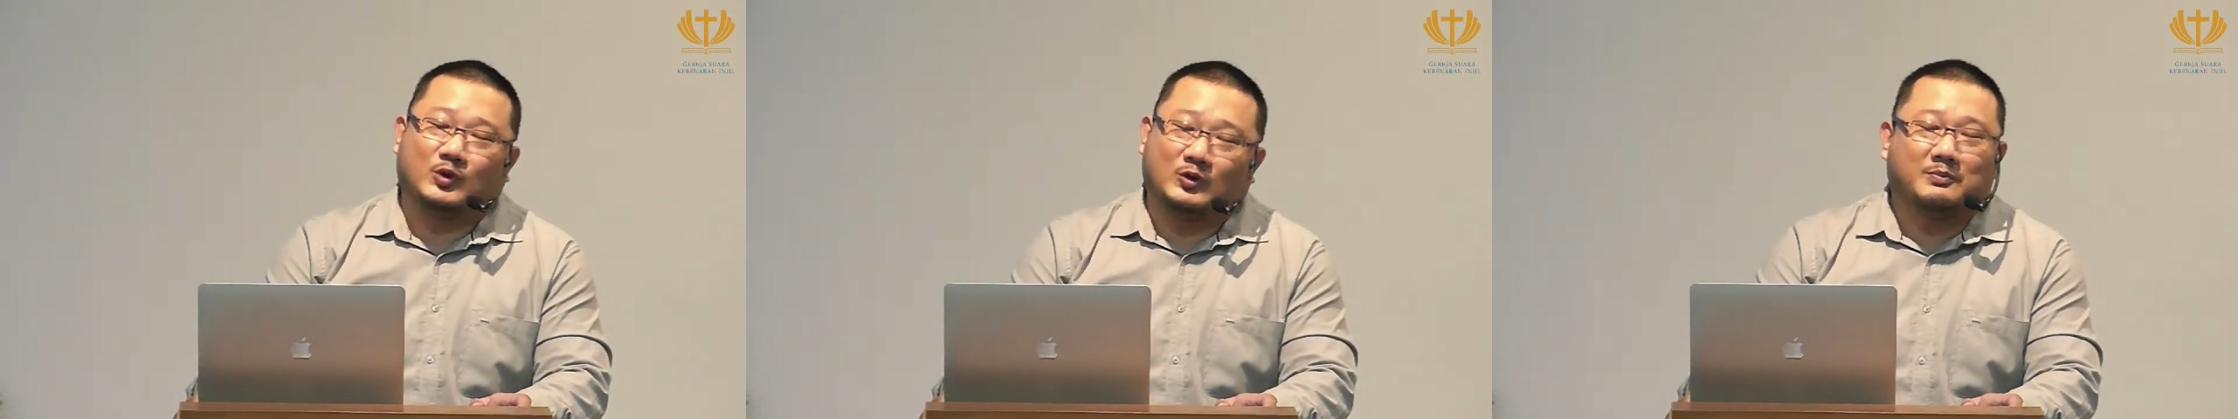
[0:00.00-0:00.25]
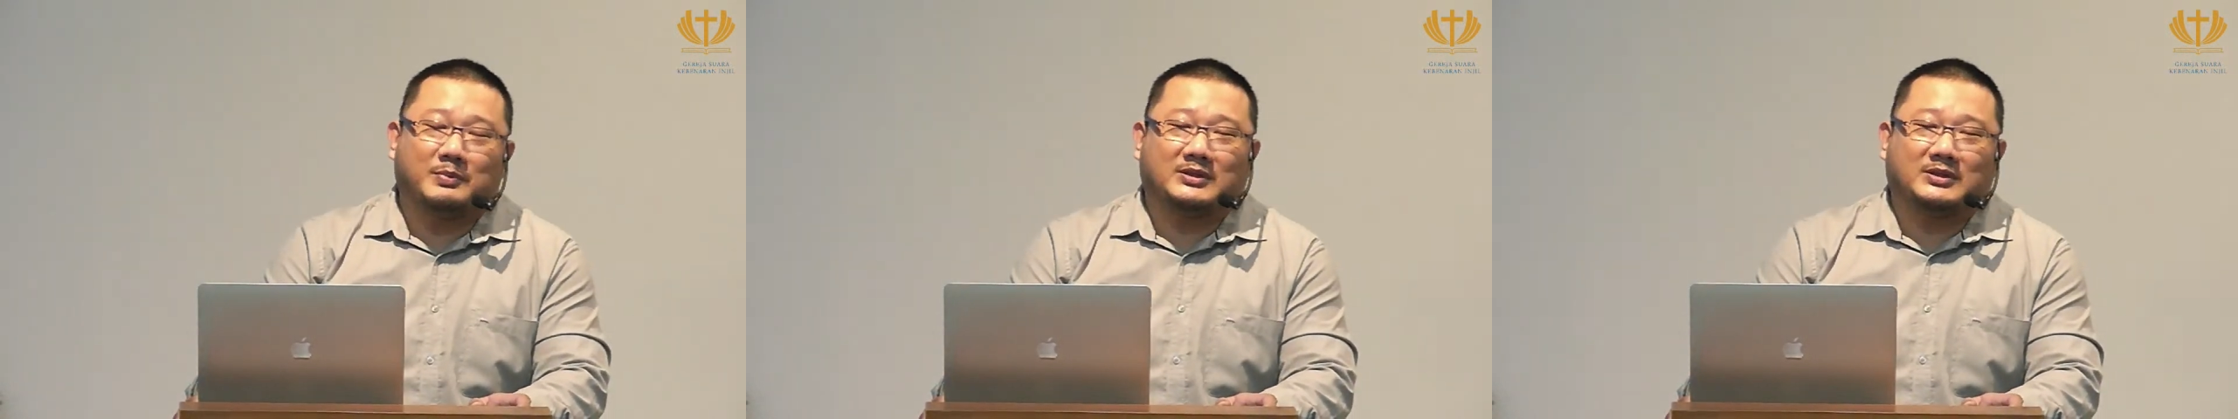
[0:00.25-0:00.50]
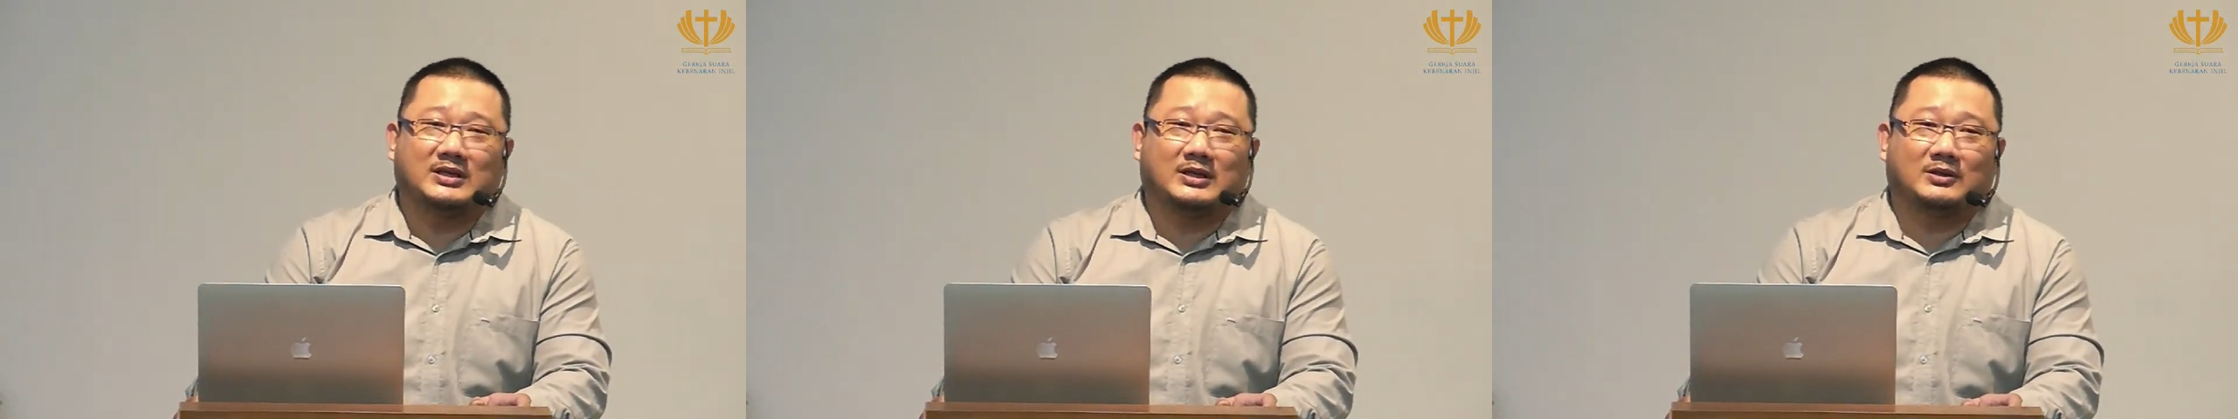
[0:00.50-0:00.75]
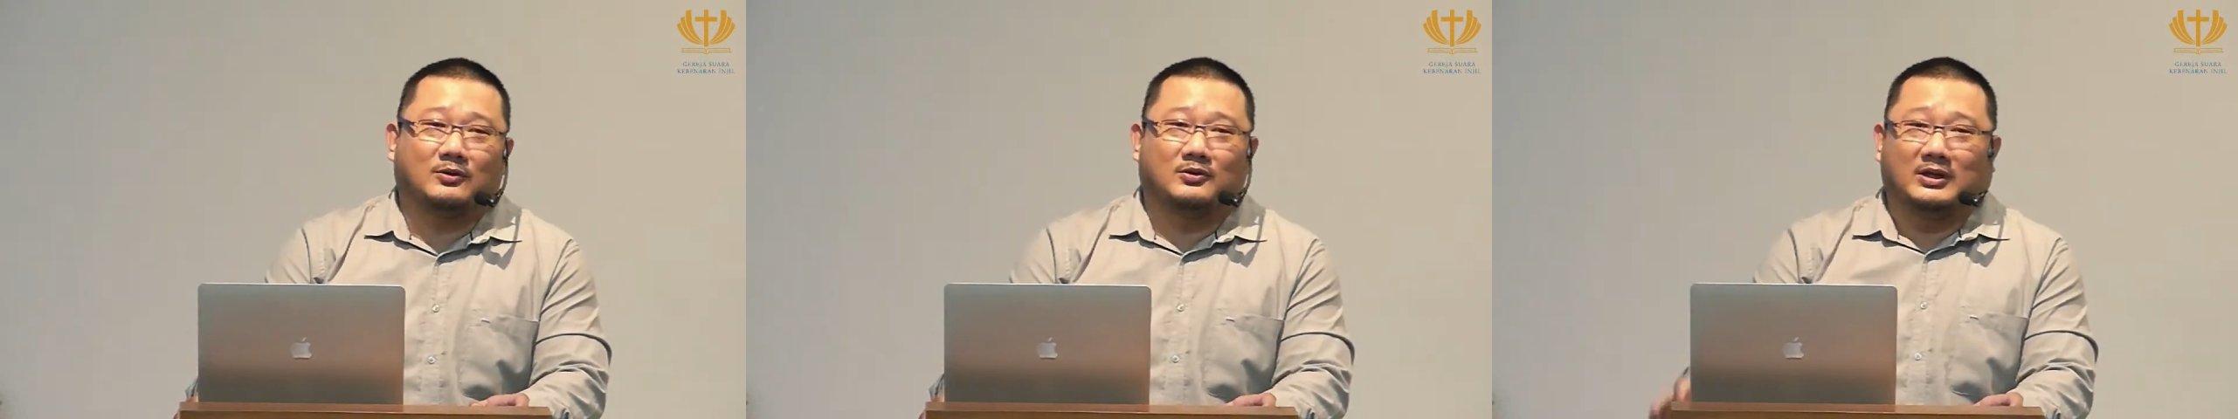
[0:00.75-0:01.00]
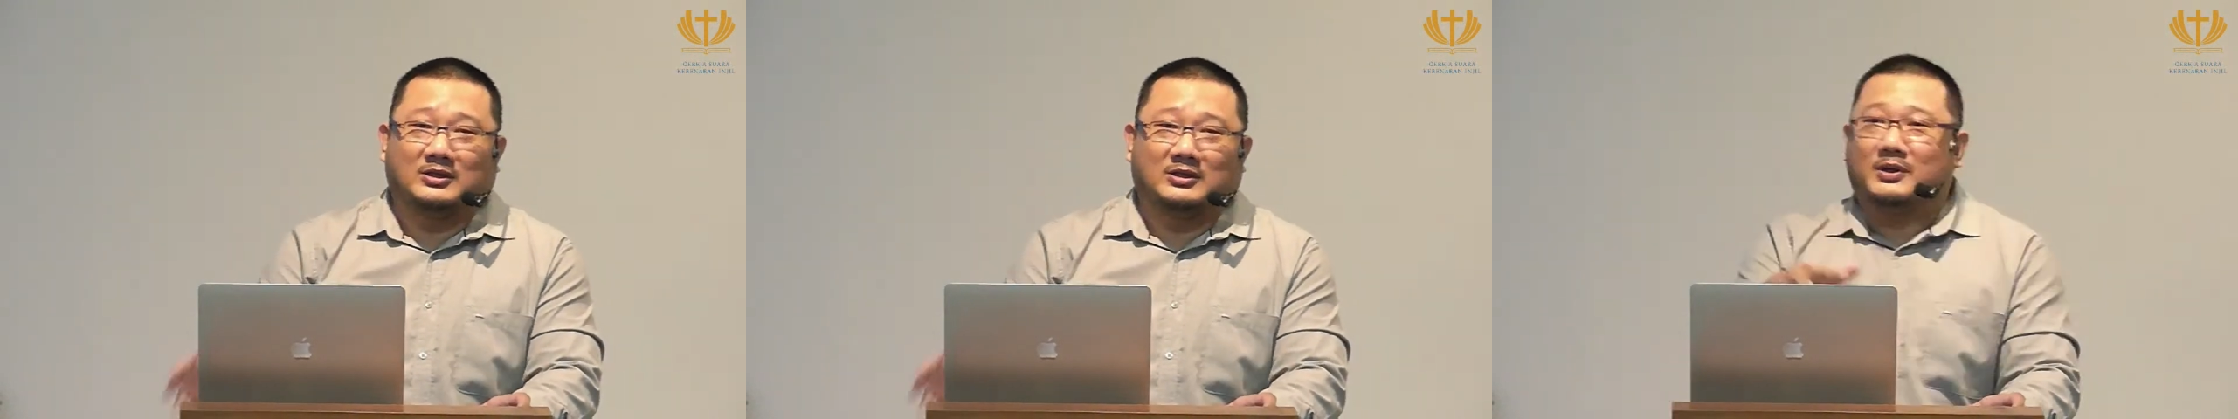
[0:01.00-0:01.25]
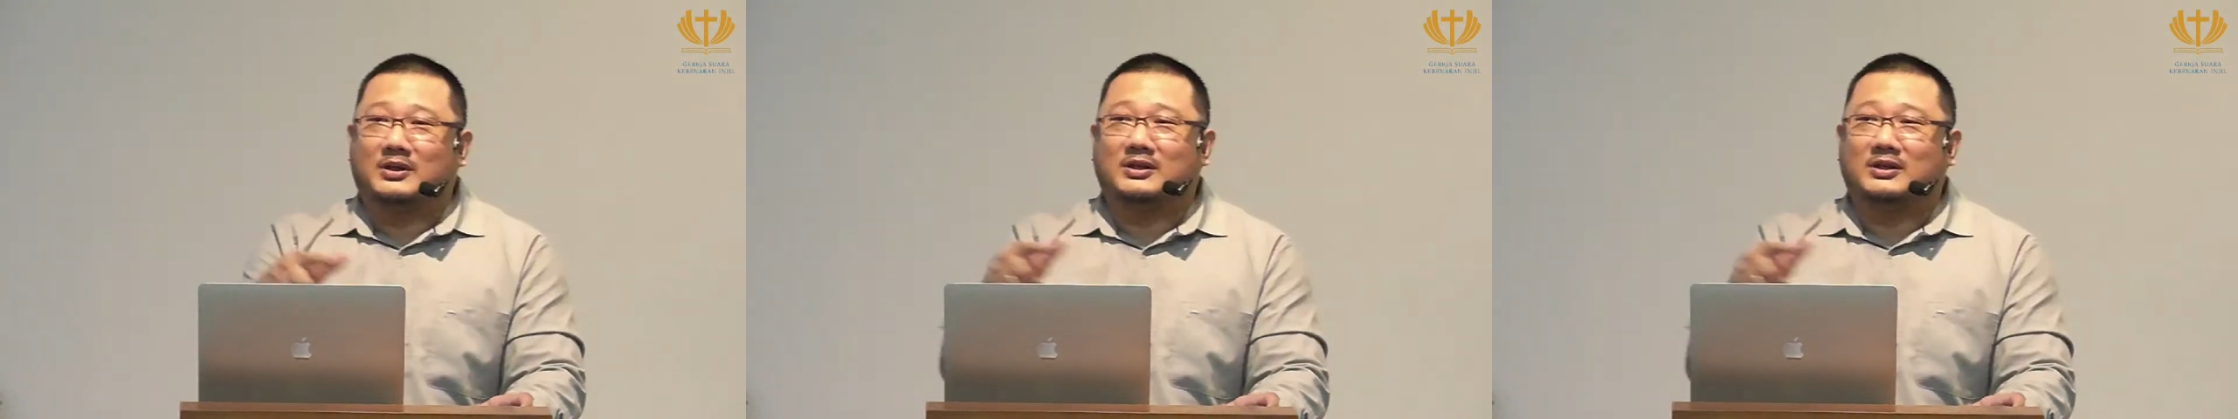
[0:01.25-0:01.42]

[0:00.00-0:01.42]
saat pasti jatuh. Ya seperti